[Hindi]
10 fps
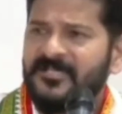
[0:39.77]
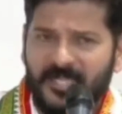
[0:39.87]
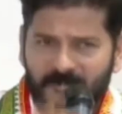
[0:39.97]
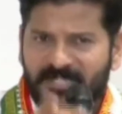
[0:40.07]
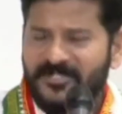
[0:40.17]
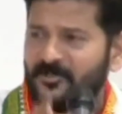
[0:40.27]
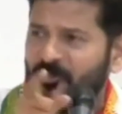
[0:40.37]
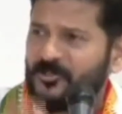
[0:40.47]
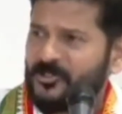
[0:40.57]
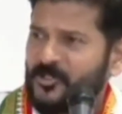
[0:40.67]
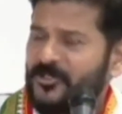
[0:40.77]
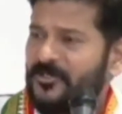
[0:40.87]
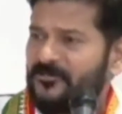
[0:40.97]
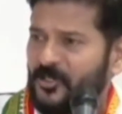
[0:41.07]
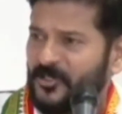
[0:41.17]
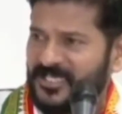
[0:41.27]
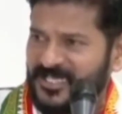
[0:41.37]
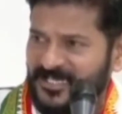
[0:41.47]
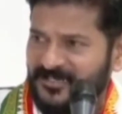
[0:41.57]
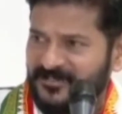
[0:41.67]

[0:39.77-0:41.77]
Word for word: एक मस्जिद को छोड़ तोड़ दिए